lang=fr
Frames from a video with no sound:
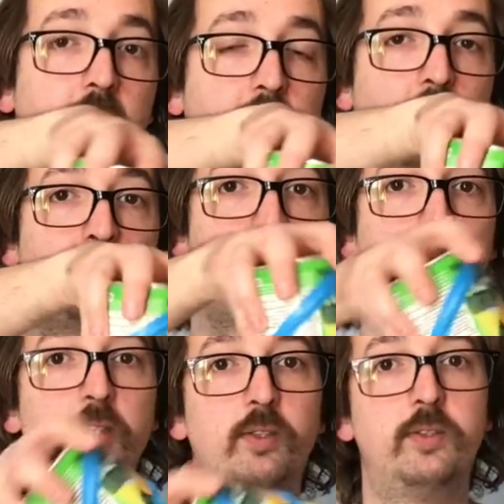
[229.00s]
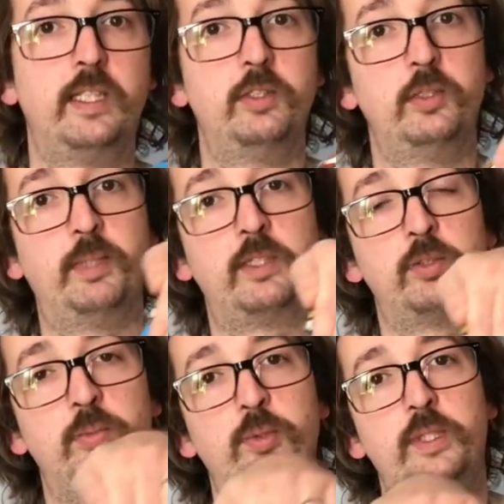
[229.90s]
et ensuite on a notre bâton
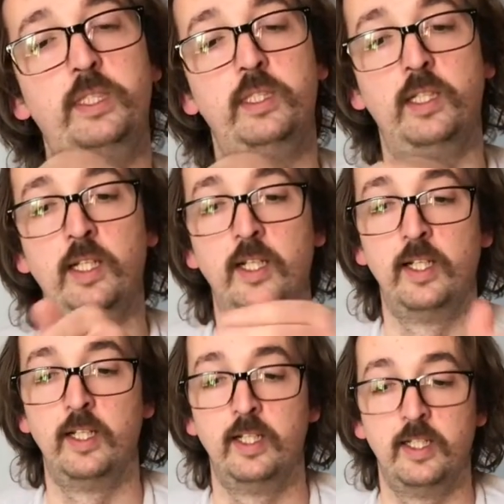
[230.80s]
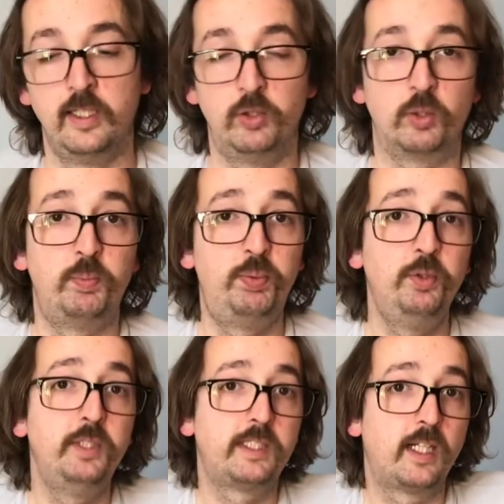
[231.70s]
de pluie. Donc
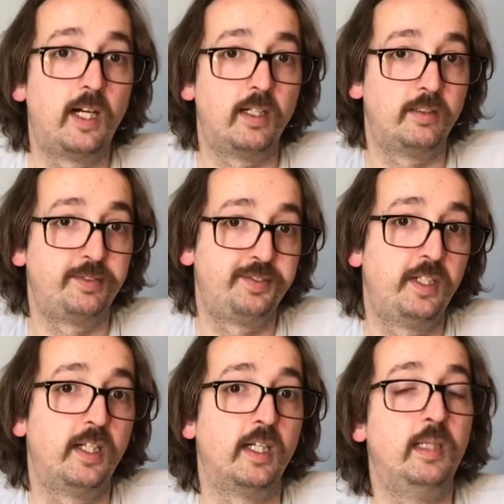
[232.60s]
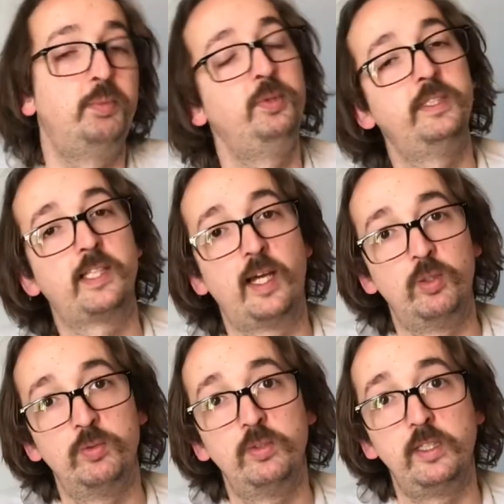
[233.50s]
plus il sera fin et plus il sera
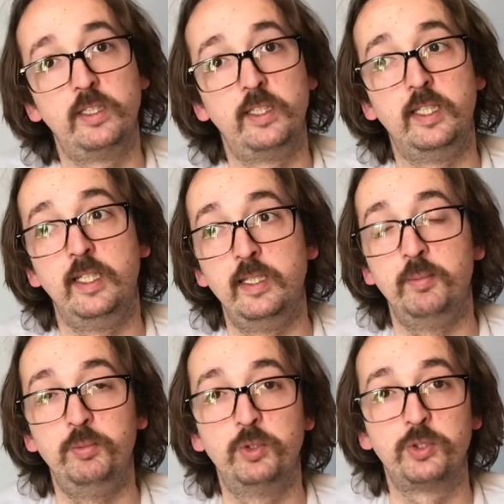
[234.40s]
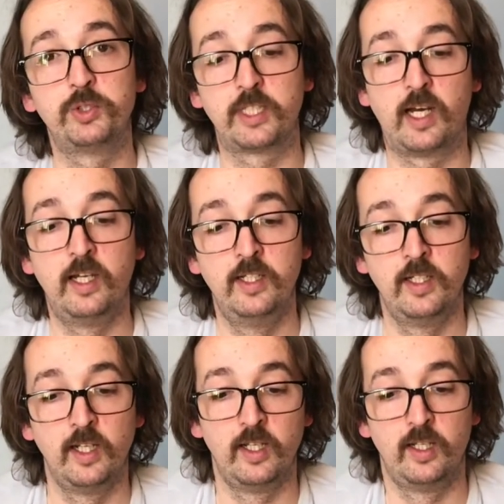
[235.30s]
long, et mieux ce sera.
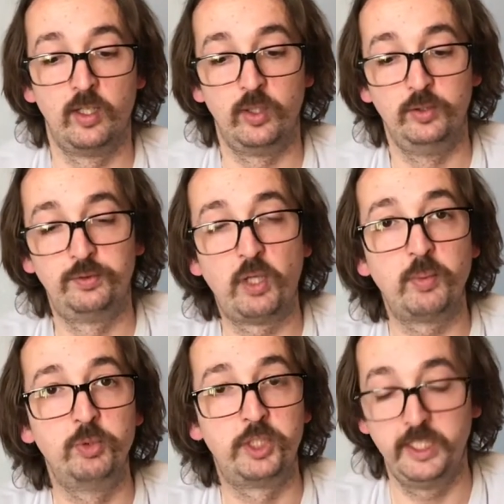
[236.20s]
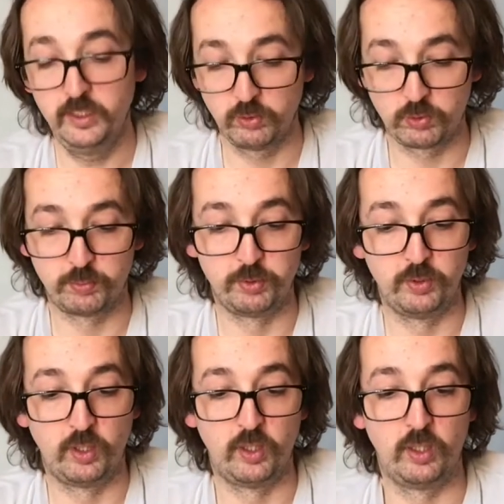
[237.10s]
Une fois rebouché, donc on
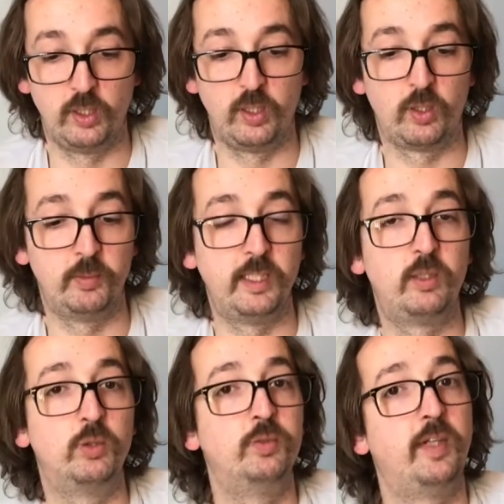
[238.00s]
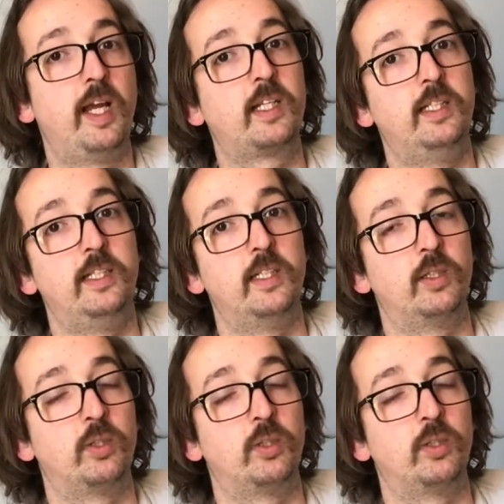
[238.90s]
peut euh, remettre le couvercle et